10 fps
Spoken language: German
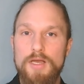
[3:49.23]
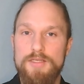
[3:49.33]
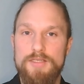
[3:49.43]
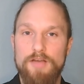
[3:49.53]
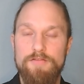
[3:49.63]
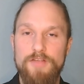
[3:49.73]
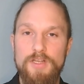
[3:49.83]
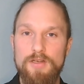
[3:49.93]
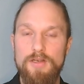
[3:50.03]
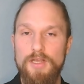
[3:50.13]
Sie
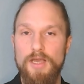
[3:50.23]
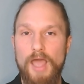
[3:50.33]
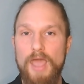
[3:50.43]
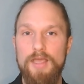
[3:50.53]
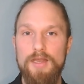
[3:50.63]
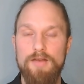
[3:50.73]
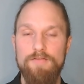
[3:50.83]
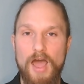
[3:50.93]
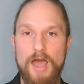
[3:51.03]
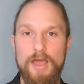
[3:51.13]
erfinden ihre
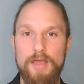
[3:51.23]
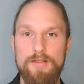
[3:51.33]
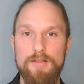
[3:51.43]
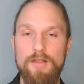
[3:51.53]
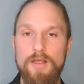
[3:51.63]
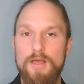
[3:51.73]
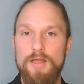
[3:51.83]
eigenen Wahrheiten